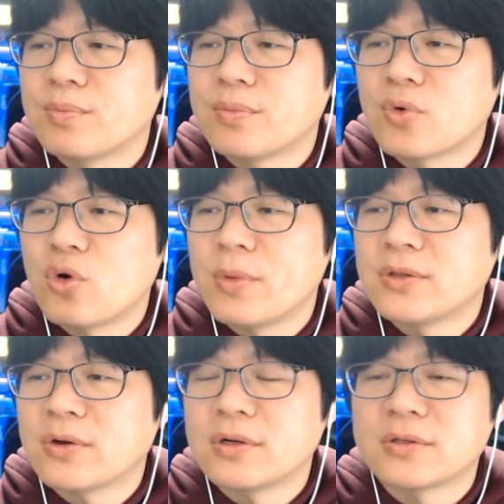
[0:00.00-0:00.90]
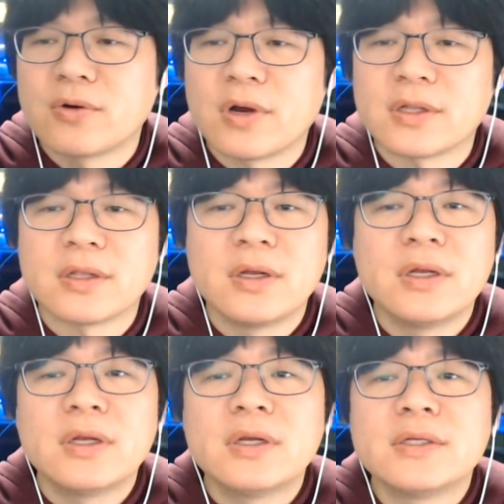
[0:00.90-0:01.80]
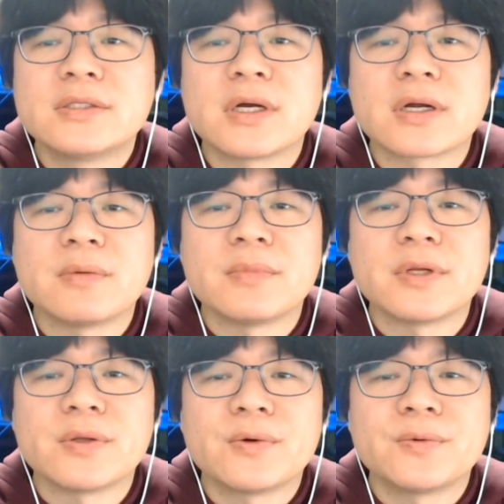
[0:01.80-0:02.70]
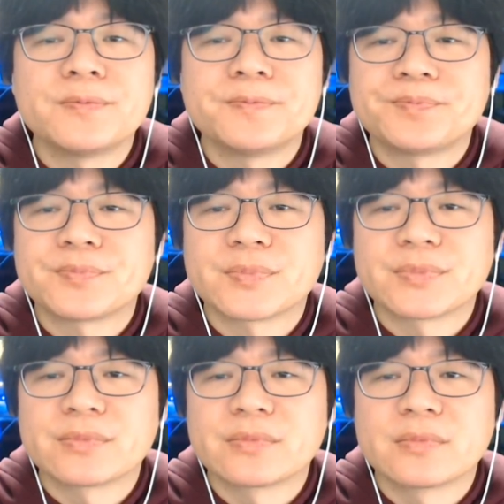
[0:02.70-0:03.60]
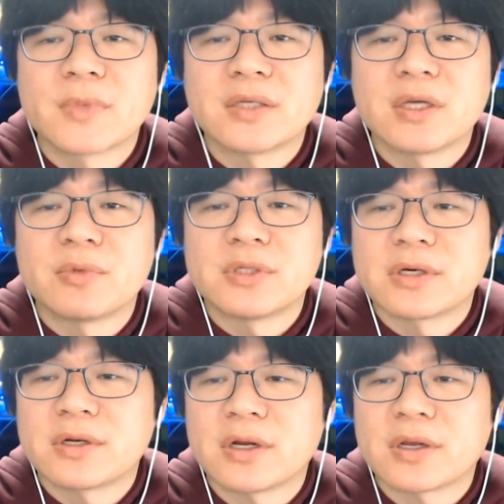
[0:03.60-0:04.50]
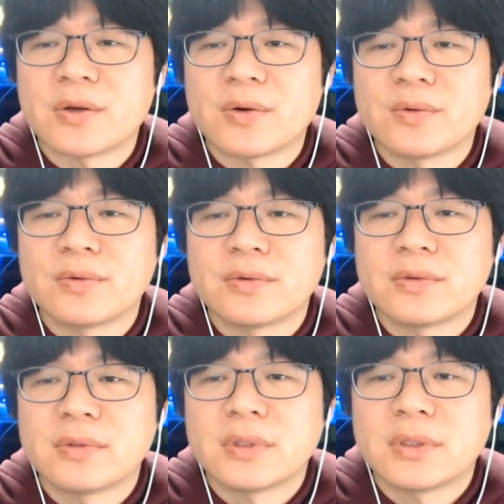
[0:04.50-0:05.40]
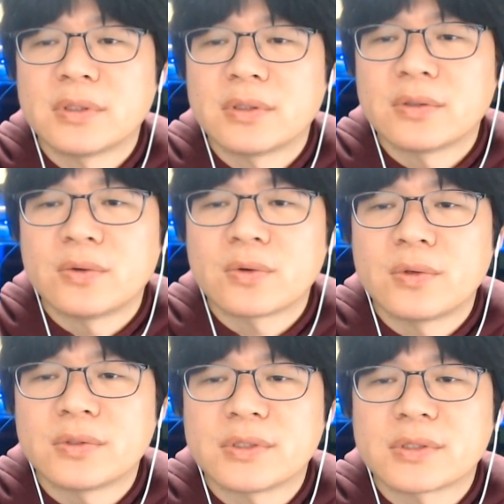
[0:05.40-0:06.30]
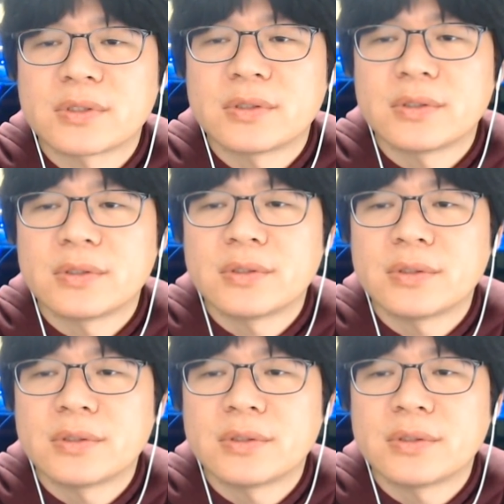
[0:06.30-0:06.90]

코멘터리를 들어가야 되는 잠깐만요 다시 한번 체크를 할게요 콜디스크